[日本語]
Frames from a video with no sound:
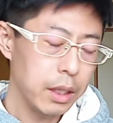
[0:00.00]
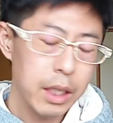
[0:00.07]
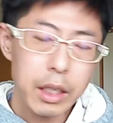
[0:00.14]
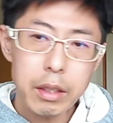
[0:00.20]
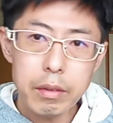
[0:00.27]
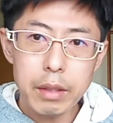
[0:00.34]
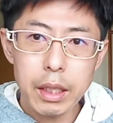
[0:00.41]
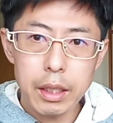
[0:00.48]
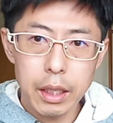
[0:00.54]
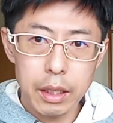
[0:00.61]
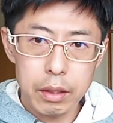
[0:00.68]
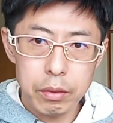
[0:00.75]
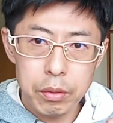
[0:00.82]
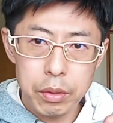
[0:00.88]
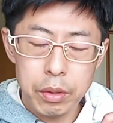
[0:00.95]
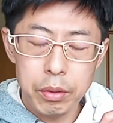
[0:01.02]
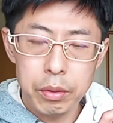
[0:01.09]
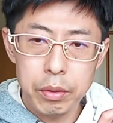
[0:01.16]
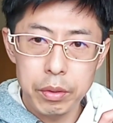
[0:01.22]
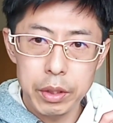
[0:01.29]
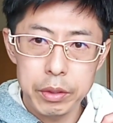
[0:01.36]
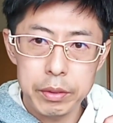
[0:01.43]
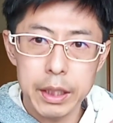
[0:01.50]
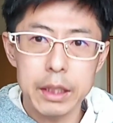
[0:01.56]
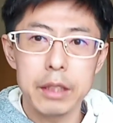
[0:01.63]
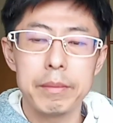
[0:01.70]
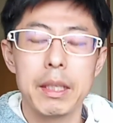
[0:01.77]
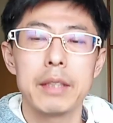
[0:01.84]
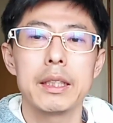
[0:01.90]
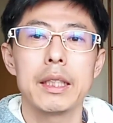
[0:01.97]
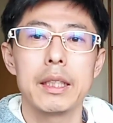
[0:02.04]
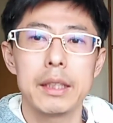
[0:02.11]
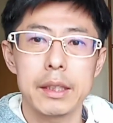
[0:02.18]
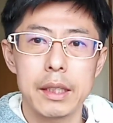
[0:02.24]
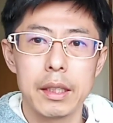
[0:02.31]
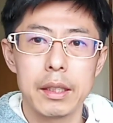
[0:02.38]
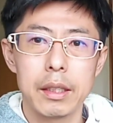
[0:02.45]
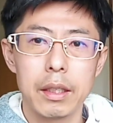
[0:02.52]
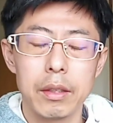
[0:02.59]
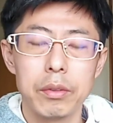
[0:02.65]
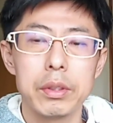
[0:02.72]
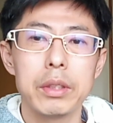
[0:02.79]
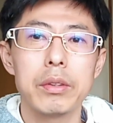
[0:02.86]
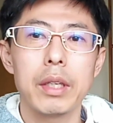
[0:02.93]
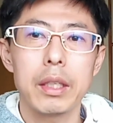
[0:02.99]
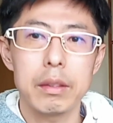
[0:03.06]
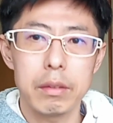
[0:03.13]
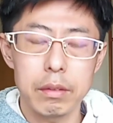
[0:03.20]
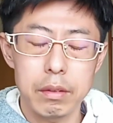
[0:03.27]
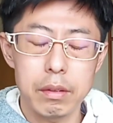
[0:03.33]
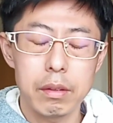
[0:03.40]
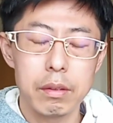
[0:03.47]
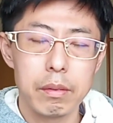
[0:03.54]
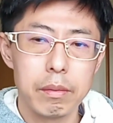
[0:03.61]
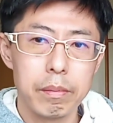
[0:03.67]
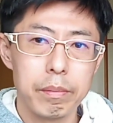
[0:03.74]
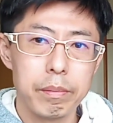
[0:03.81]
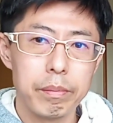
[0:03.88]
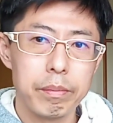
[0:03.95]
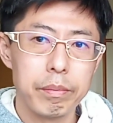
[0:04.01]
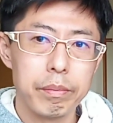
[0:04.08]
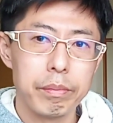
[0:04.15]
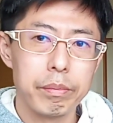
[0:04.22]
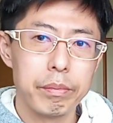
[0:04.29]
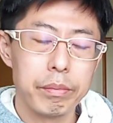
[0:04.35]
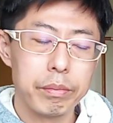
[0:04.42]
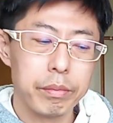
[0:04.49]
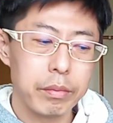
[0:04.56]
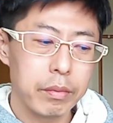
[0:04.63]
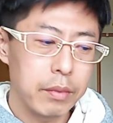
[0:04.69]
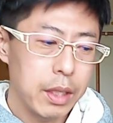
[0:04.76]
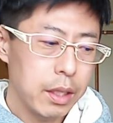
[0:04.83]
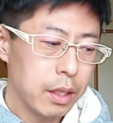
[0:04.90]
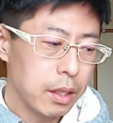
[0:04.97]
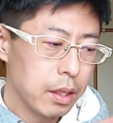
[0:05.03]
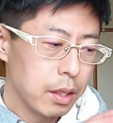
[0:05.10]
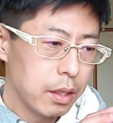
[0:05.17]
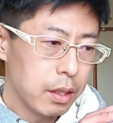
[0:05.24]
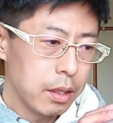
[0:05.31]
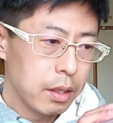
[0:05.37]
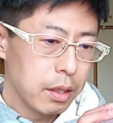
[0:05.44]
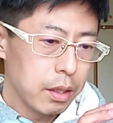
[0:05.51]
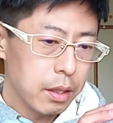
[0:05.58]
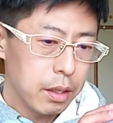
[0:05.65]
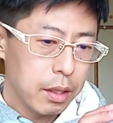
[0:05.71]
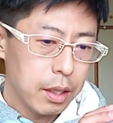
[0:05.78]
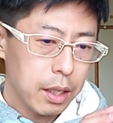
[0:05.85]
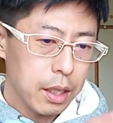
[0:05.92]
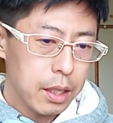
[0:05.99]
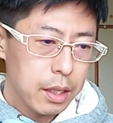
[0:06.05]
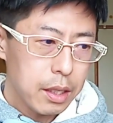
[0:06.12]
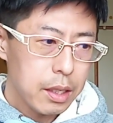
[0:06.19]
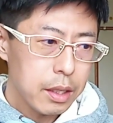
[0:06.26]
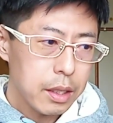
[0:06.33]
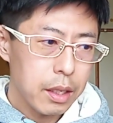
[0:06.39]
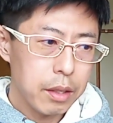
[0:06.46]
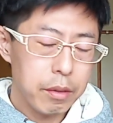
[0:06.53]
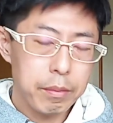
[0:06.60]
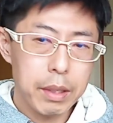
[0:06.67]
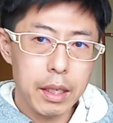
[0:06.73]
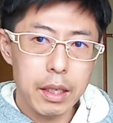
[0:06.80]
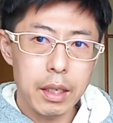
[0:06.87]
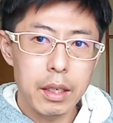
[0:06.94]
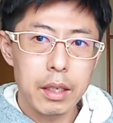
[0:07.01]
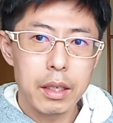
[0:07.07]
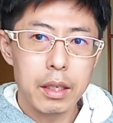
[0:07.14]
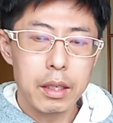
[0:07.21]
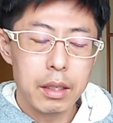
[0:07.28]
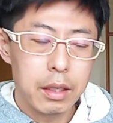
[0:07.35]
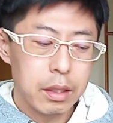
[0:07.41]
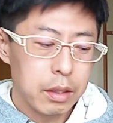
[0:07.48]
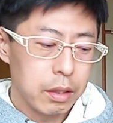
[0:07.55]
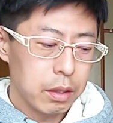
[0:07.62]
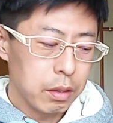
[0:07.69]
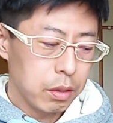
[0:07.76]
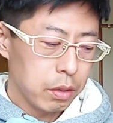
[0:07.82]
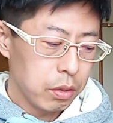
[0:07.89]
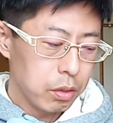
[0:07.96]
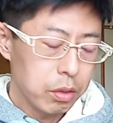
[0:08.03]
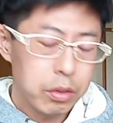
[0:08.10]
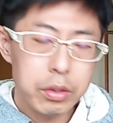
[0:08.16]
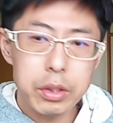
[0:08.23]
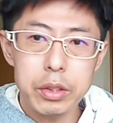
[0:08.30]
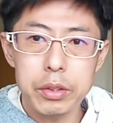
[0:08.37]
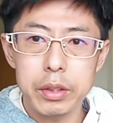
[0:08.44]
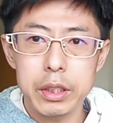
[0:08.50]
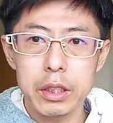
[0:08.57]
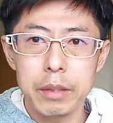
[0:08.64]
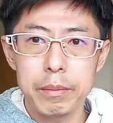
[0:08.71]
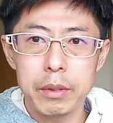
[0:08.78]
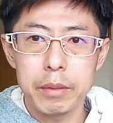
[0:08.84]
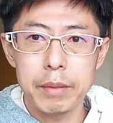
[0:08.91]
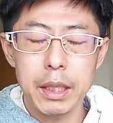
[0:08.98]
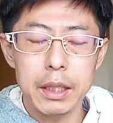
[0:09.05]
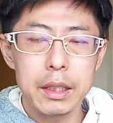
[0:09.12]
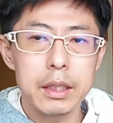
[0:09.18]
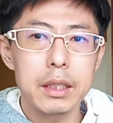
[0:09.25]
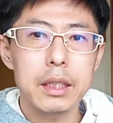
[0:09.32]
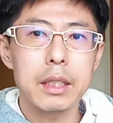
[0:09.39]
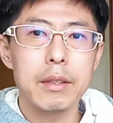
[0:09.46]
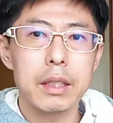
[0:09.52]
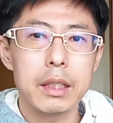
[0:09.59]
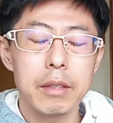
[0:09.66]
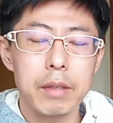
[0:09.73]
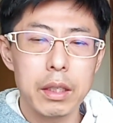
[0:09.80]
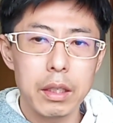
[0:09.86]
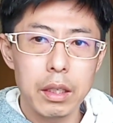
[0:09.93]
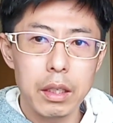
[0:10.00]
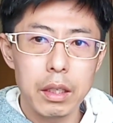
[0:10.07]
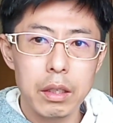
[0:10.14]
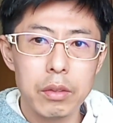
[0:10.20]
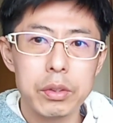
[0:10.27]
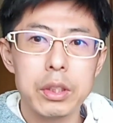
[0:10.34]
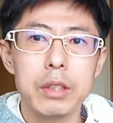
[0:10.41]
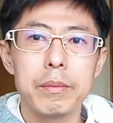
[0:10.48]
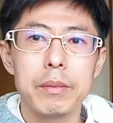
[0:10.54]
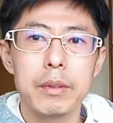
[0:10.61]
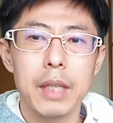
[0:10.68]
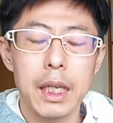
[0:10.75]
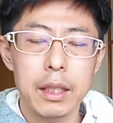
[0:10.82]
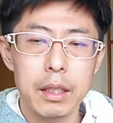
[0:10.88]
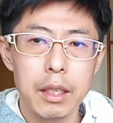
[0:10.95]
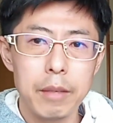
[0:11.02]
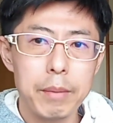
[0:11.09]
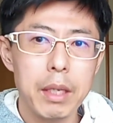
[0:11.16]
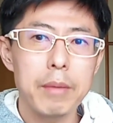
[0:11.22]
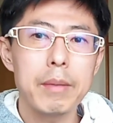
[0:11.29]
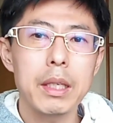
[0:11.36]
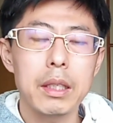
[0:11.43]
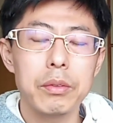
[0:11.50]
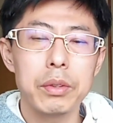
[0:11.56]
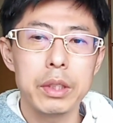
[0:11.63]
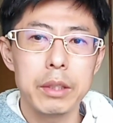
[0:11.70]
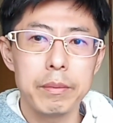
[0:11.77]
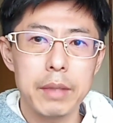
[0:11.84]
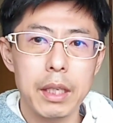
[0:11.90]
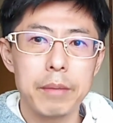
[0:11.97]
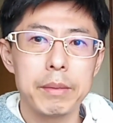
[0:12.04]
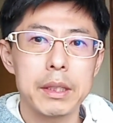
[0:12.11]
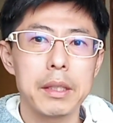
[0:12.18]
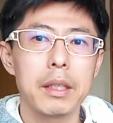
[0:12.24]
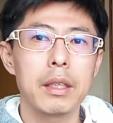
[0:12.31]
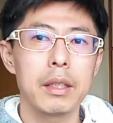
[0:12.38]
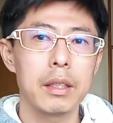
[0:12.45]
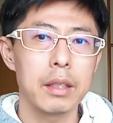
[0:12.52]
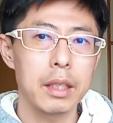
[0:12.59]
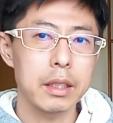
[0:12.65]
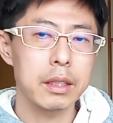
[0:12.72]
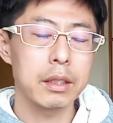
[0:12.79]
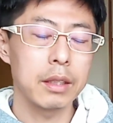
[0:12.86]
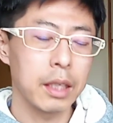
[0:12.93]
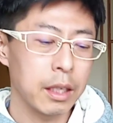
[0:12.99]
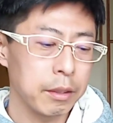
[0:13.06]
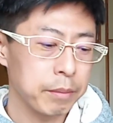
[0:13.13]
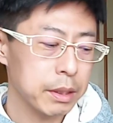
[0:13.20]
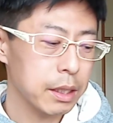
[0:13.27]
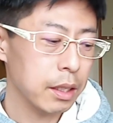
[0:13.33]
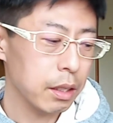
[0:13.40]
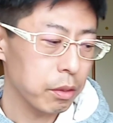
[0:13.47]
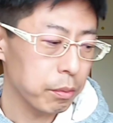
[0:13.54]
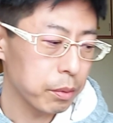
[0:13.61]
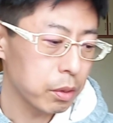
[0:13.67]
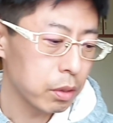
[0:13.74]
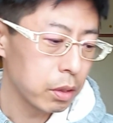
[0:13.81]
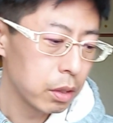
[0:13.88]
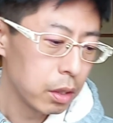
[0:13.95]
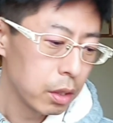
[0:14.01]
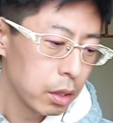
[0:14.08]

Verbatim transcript: 野球だったら東京の方に2チームあるじゃないですか。巨人とヤクルト。で、神奈川県の場合、複数のチーム、まあ、一時期は J1 に4チームを張って、今今は4チームありませんでしありませんけども、